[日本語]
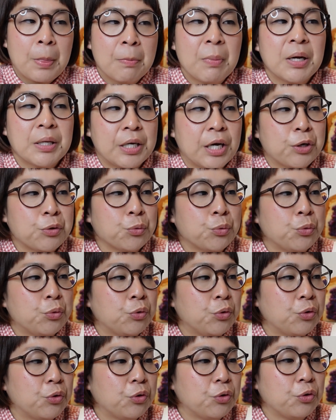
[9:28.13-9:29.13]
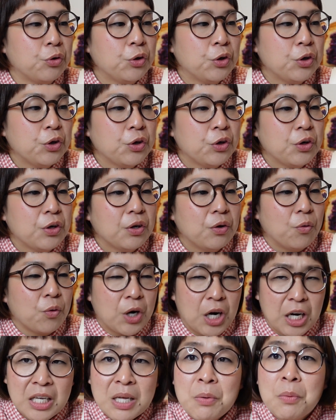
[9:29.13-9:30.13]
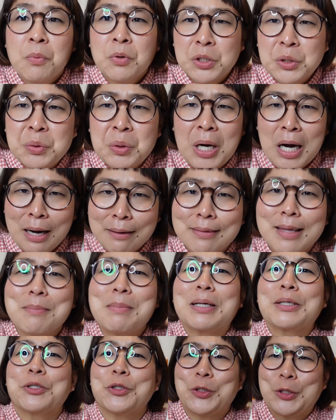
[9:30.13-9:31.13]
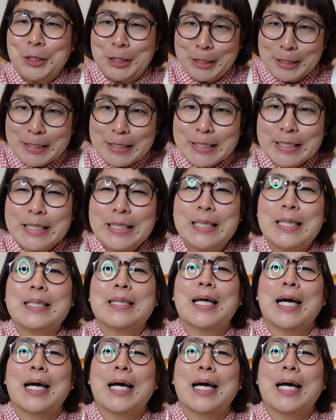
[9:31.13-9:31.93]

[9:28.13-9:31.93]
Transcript: まあね、あのー、お金ももちろんかかってますし、